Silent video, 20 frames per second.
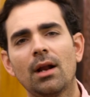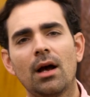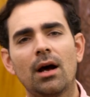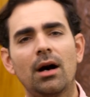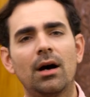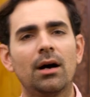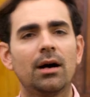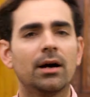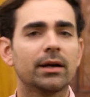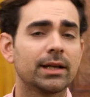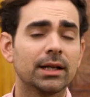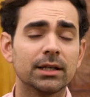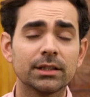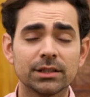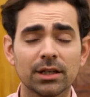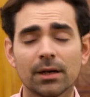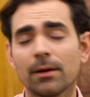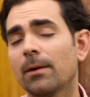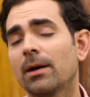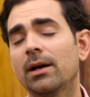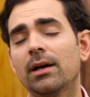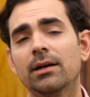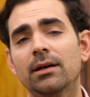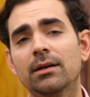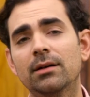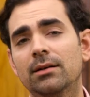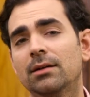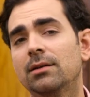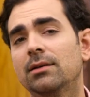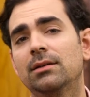à quelqu'un,
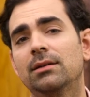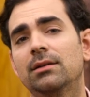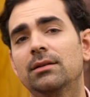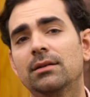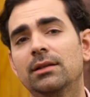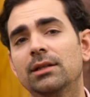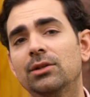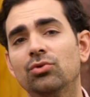euh,